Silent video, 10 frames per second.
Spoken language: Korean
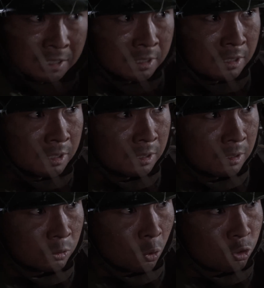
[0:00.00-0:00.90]
야
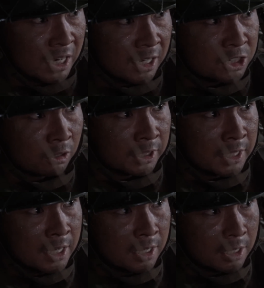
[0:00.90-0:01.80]
동굴 안가정은
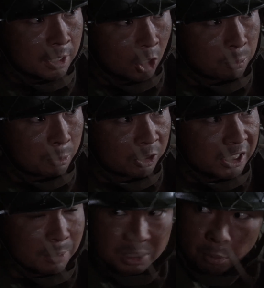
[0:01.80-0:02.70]

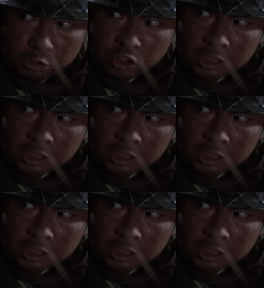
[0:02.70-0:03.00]
경비병들 땜시 볼